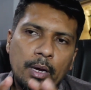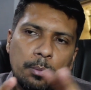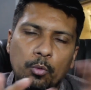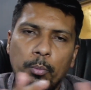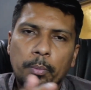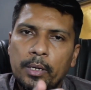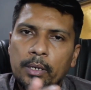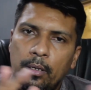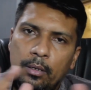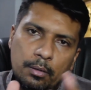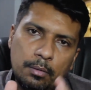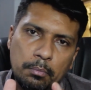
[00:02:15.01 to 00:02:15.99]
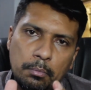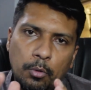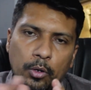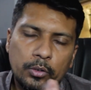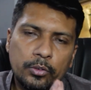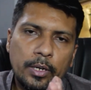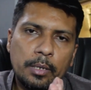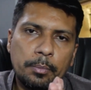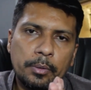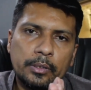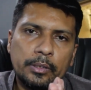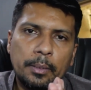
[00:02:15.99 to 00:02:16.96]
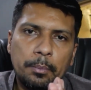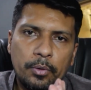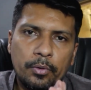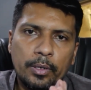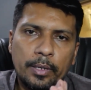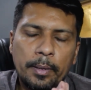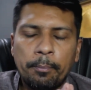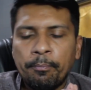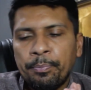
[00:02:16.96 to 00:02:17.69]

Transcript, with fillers: आपको पानी बॉटल्स आनी पड़ती हैं मिनरल की